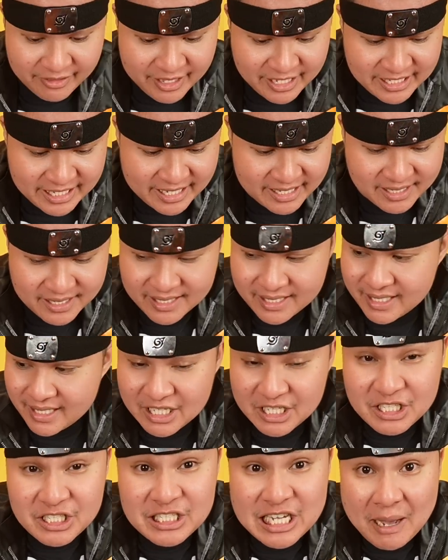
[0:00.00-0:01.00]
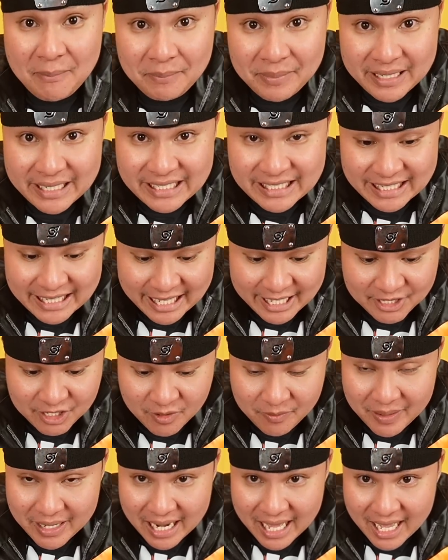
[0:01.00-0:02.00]
This is Japanese leather
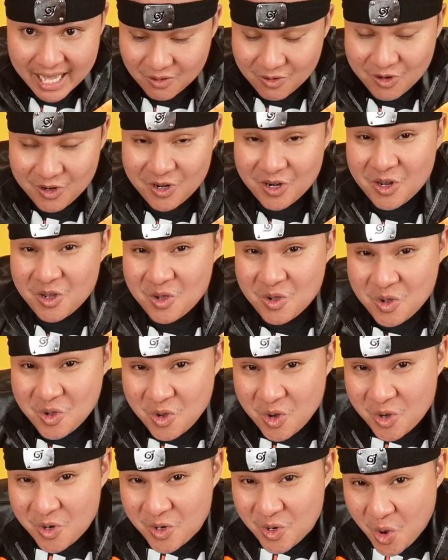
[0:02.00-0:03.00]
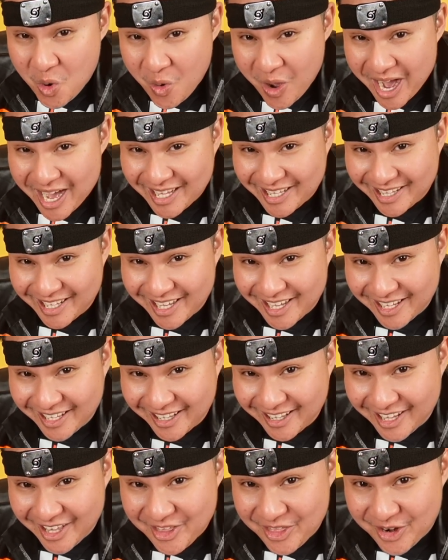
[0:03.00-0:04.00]
pala or Konohan
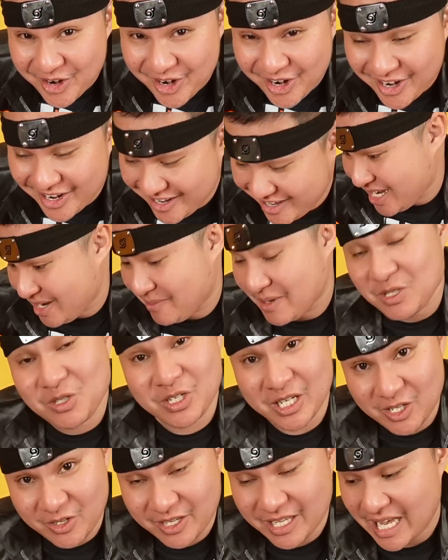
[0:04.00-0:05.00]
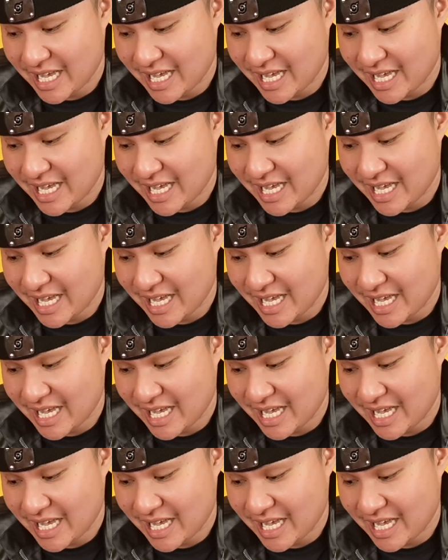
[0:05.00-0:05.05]
leather. Ah, masosyal din